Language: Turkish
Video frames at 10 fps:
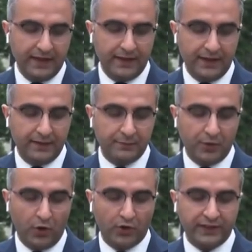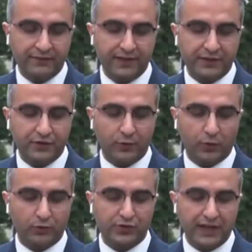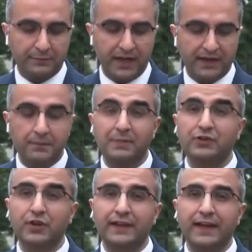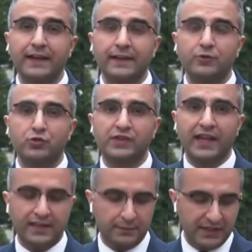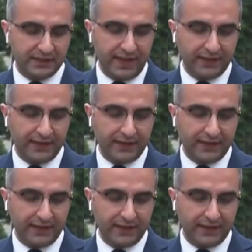E, örnek verecek olursak Bayrampaşa'da %51'den